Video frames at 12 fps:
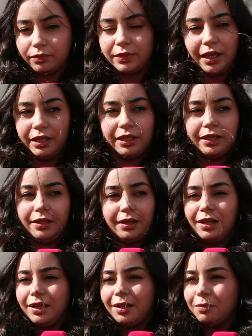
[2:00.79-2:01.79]
يعني
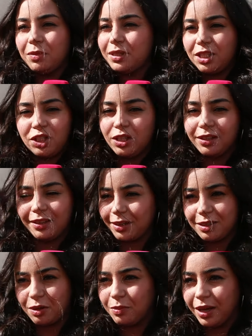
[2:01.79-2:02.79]
ما نزيدش نهضر
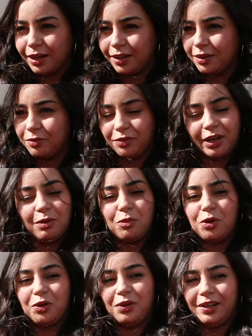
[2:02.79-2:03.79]
اكثر من هكا
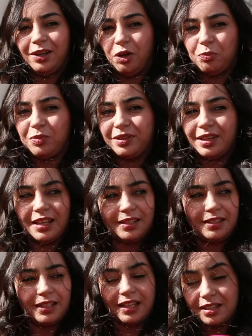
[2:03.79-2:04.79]
فريمون حب
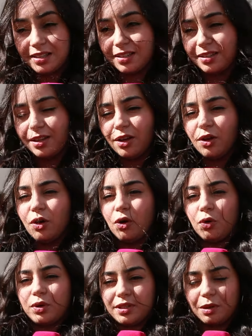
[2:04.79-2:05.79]
الناس كنز
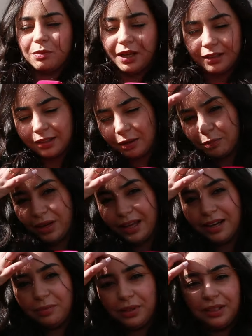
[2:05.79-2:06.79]
ورزق من عند رب
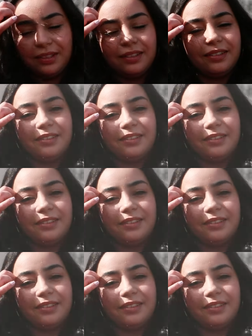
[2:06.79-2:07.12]
العالمين